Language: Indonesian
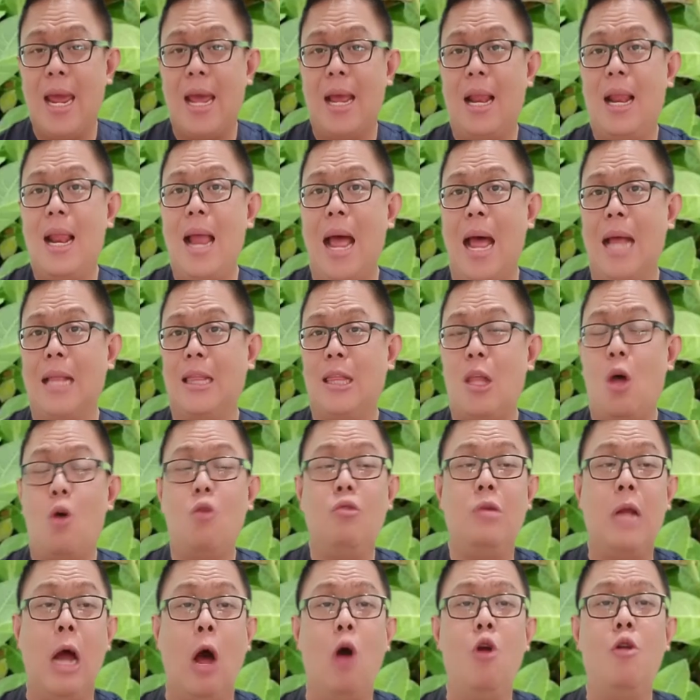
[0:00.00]
L
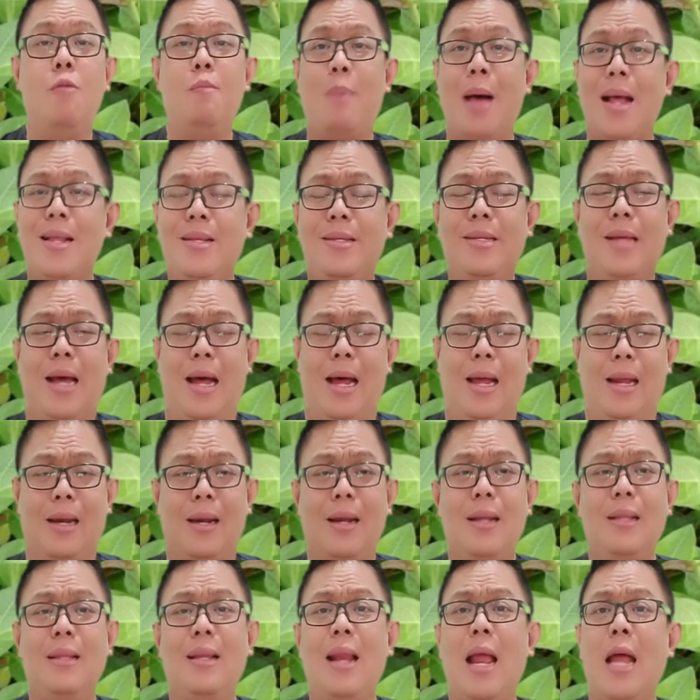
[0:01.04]
atau daun
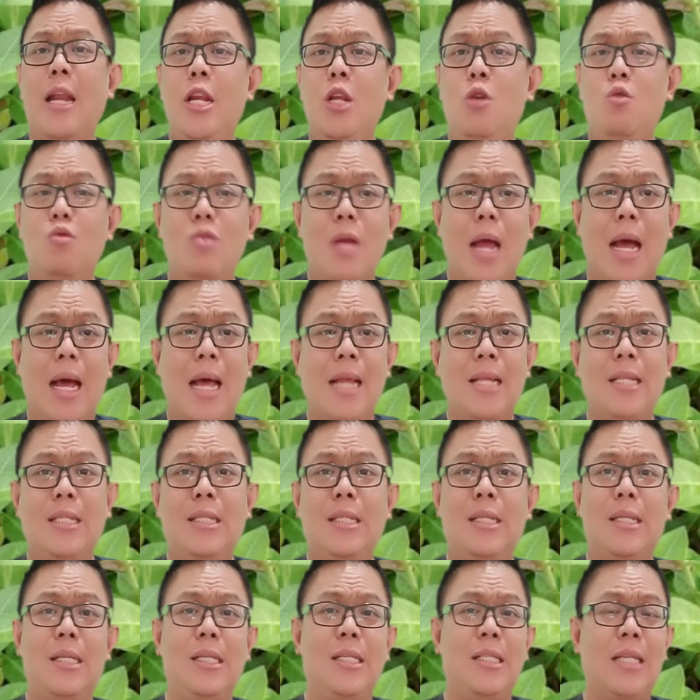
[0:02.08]
pacar telah digunakan
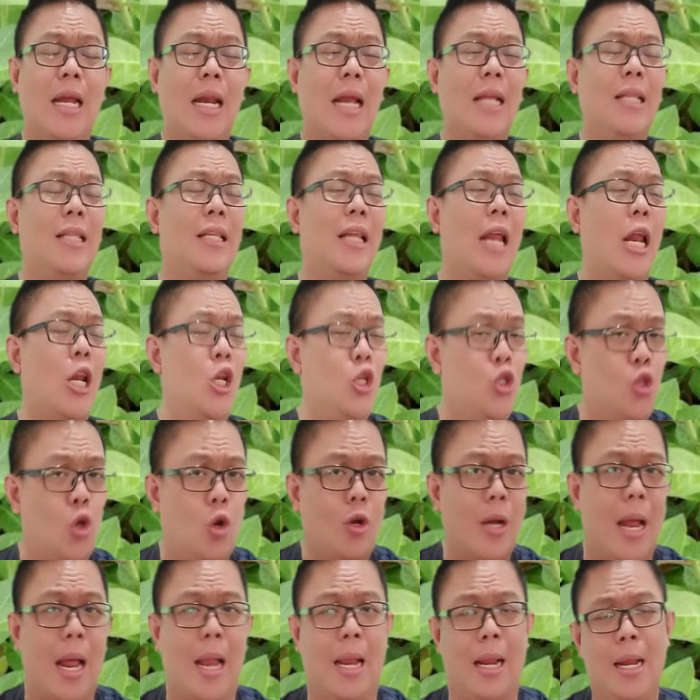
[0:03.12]
secara
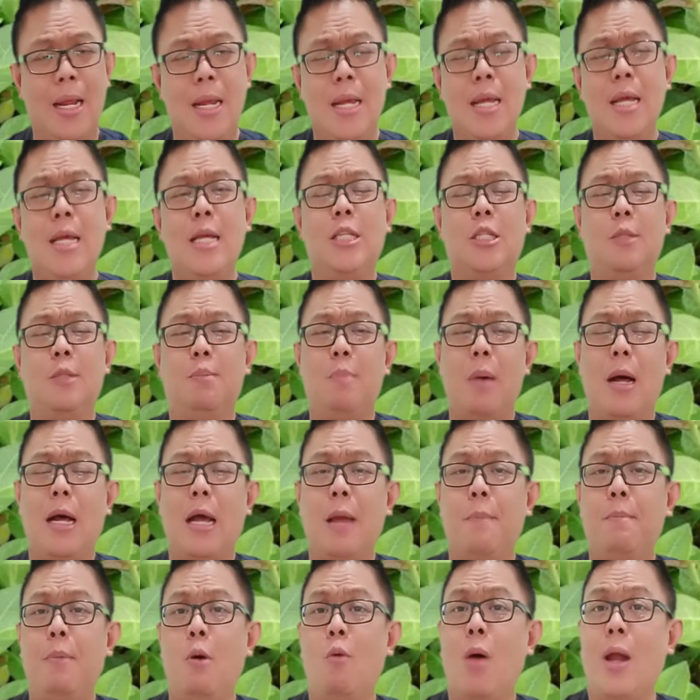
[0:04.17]
tradisional
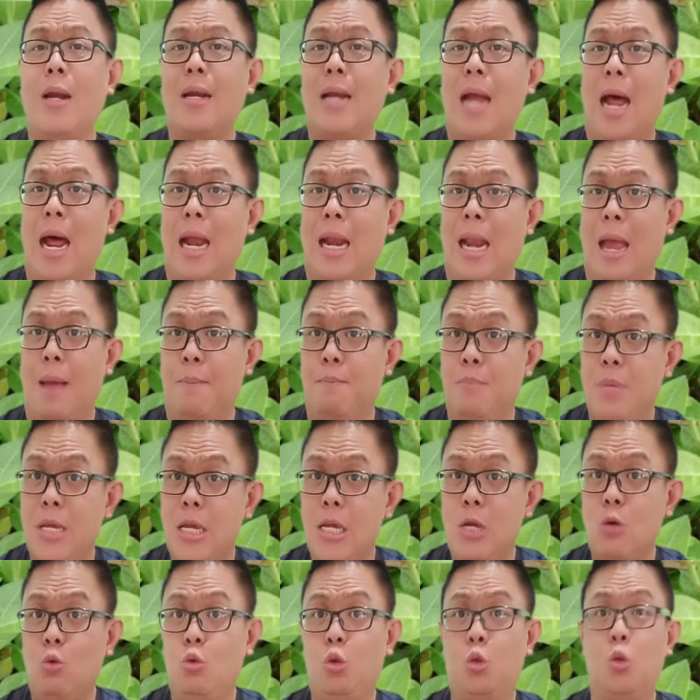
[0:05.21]
sebagai pewarna
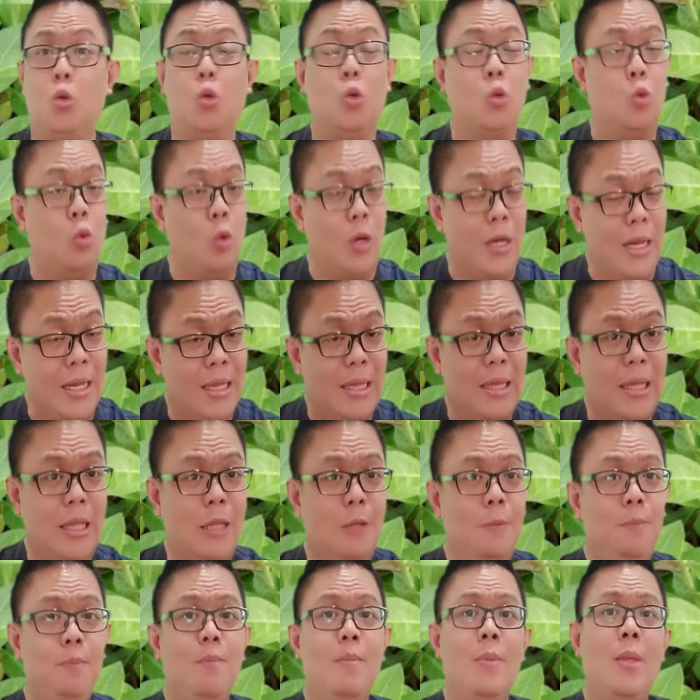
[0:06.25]
alami untuk kulit,
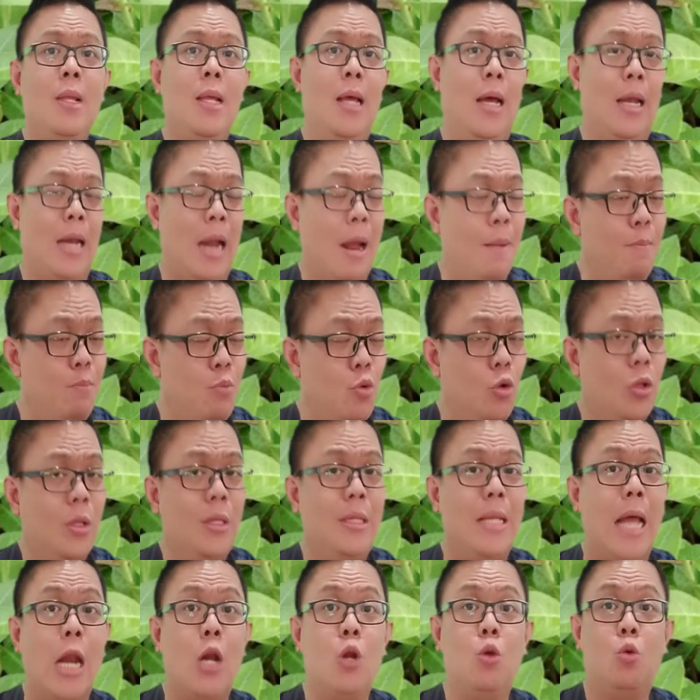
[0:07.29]
rambut,
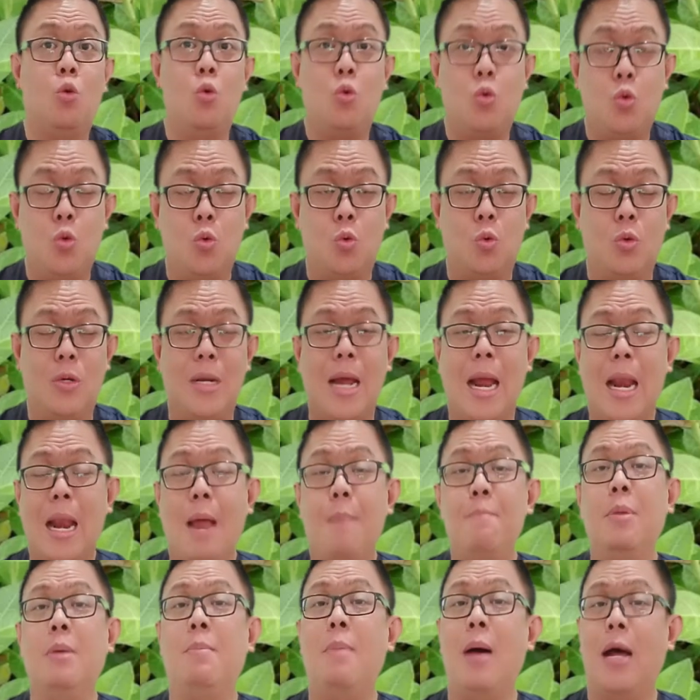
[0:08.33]
dan kuku
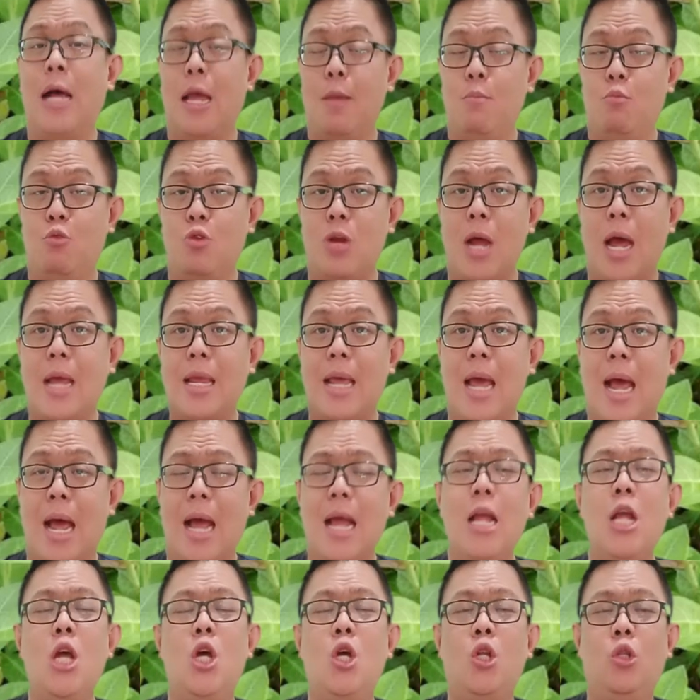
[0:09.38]
dalam berbagai budaya,
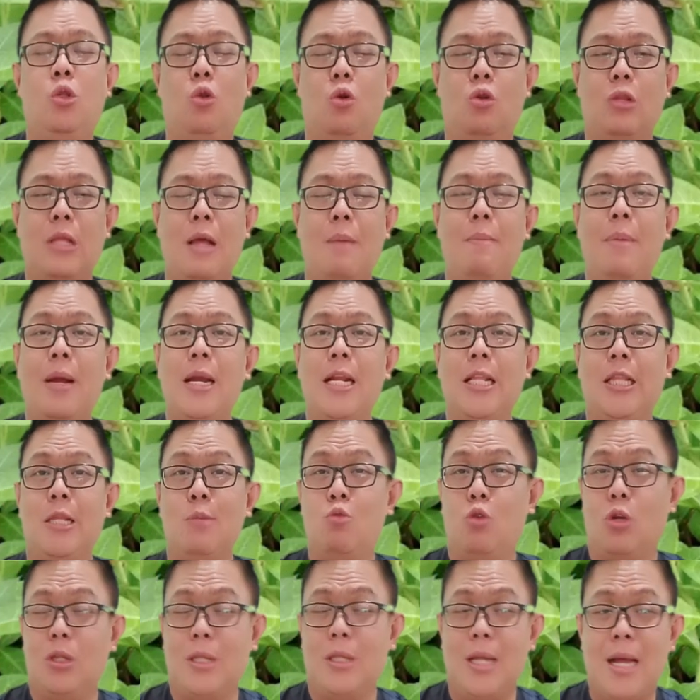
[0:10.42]
terutama di
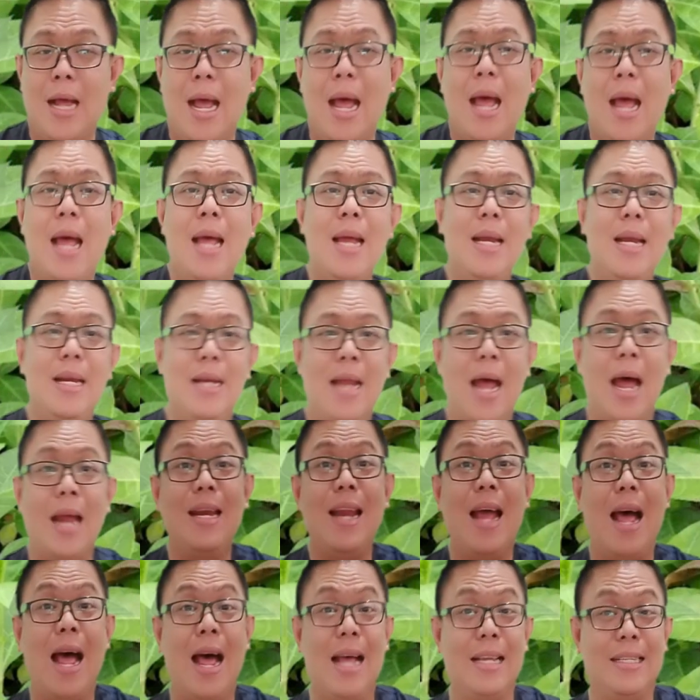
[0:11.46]
Timur Tengah
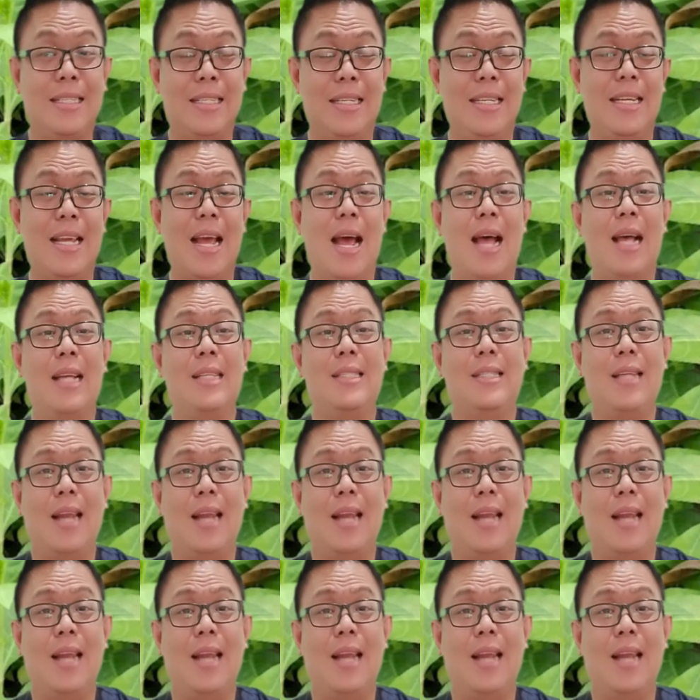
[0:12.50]
dan Asia